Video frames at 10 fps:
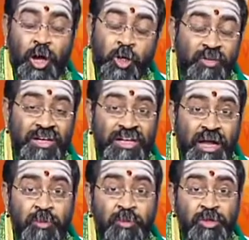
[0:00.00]
అటువంటి
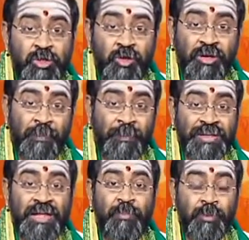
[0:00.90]
రామమూర్తి యొక్క
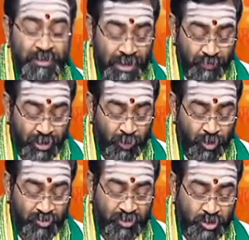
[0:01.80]
ప్రతాపం ఏమని
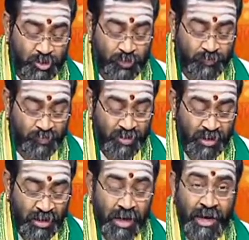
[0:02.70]
పొగడవచ్చు
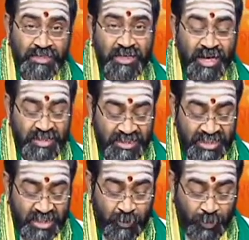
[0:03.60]
అసలు ఆయన చేసిన